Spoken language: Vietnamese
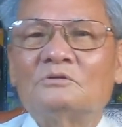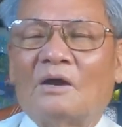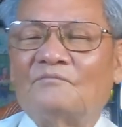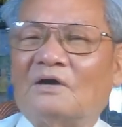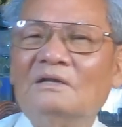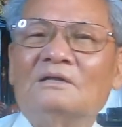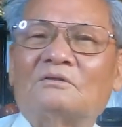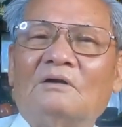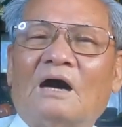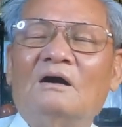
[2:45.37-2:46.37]
cho ăn phấn
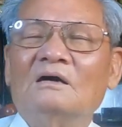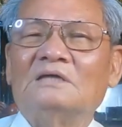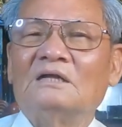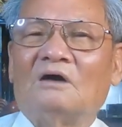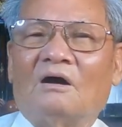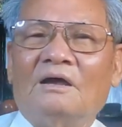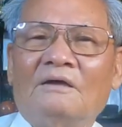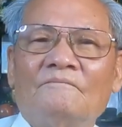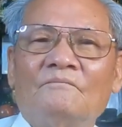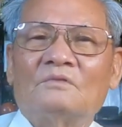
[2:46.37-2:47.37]
thì tôi đã hướng dẫn rồi
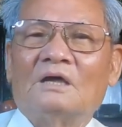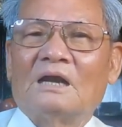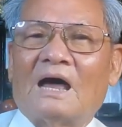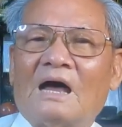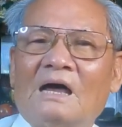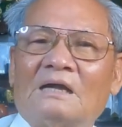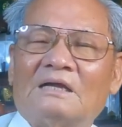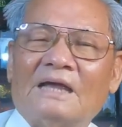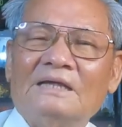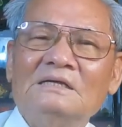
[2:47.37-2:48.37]
tức là
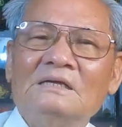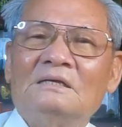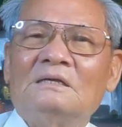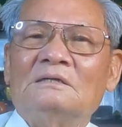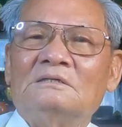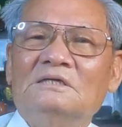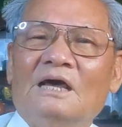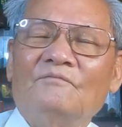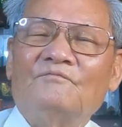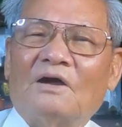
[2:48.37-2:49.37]
đánh
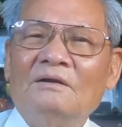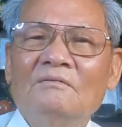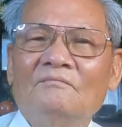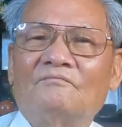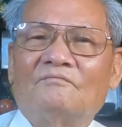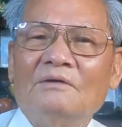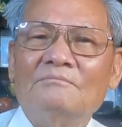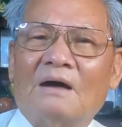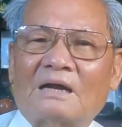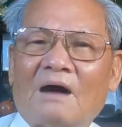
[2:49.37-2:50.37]
nhiễn phấn
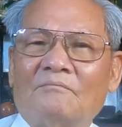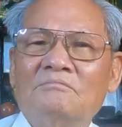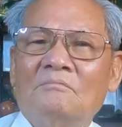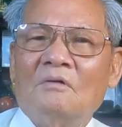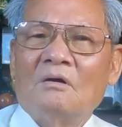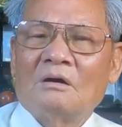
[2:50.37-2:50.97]
với mật ong